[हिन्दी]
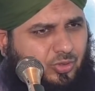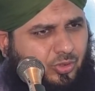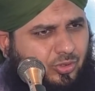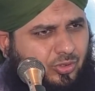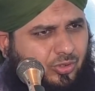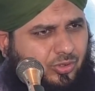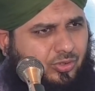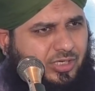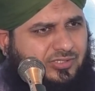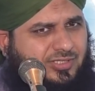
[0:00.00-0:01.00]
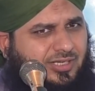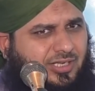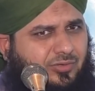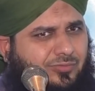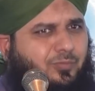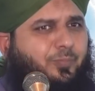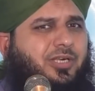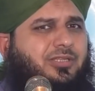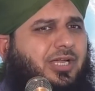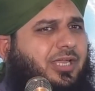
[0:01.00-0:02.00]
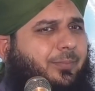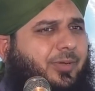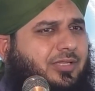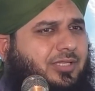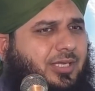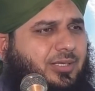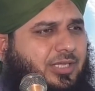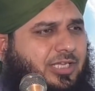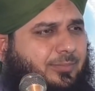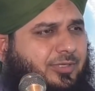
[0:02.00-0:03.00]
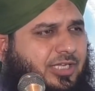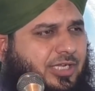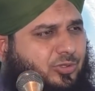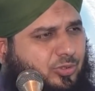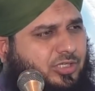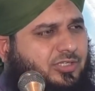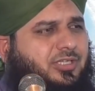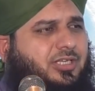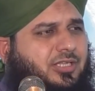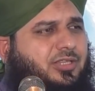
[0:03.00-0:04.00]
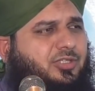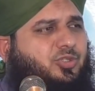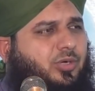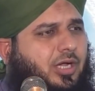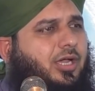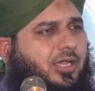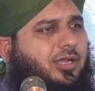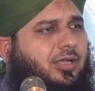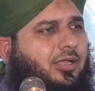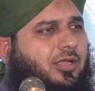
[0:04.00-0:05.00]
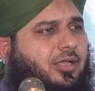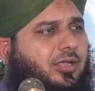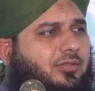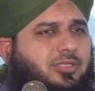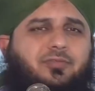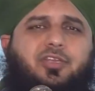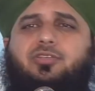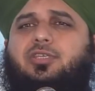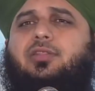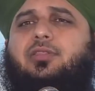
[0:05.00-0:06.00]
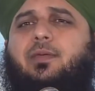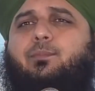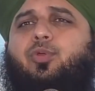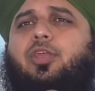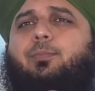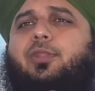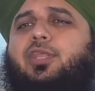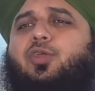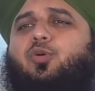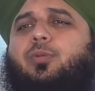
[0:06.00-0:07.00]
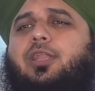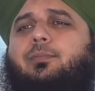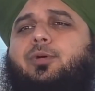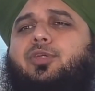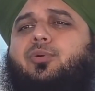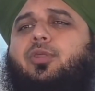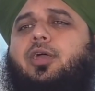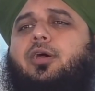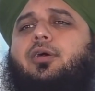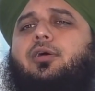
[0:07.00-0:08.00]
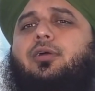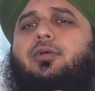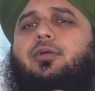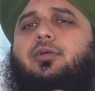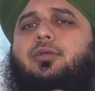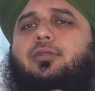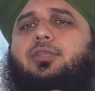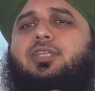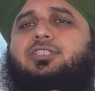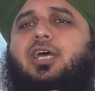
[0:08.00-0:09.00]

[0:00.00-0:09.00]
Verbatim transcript: थोड़ा सा ना ऊपर दाएं बाएं देखने की बजाय थोड़ी सी गर्दन झुका के ना दरवेश कहते हैं बुरे बंदे नु मैं लभन टुरया तो